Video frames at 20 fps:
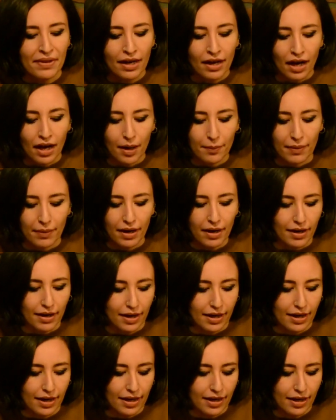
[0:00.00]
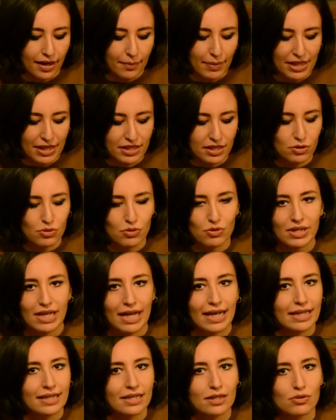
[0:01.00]
Ama e, başka
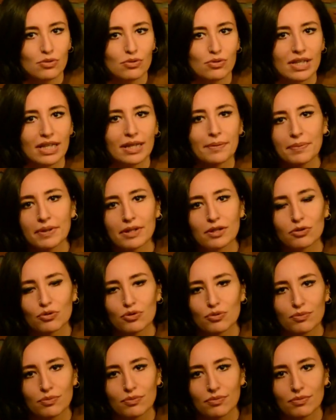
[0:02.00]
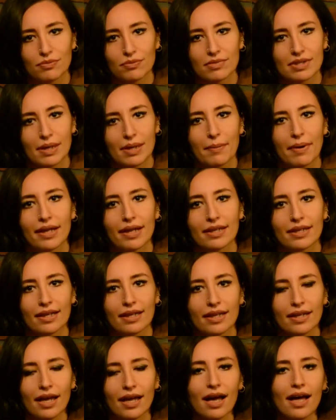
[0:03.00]
süslerle de süslenip yılın tüm
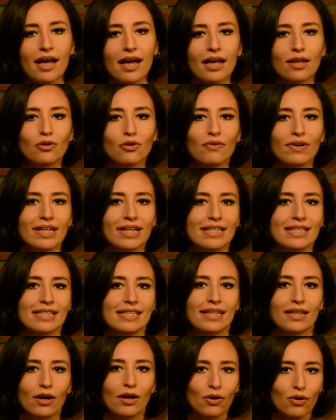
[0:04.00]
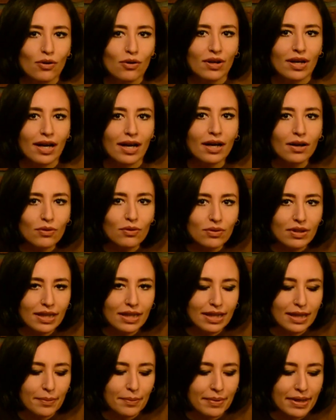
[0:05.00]
zamanında da duvarınızda dekor olarak
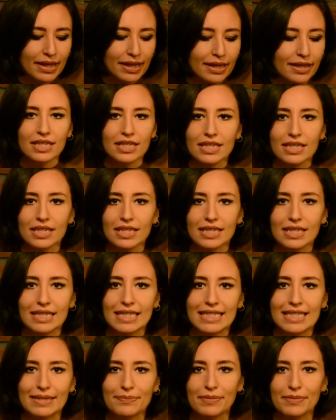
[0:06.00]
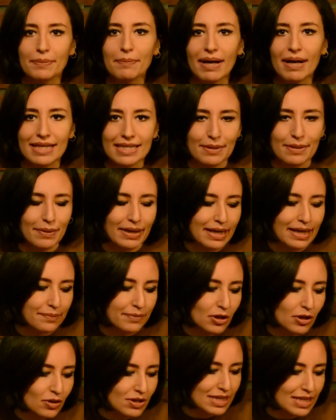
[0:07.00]
kullanılabilir. Şimdi
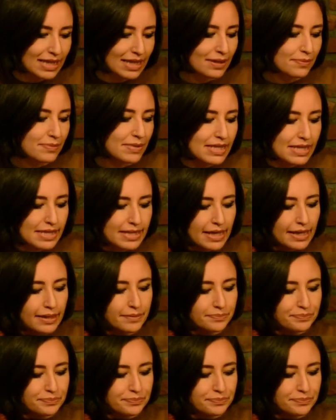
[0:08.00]
malzemelerimi göstereyim size.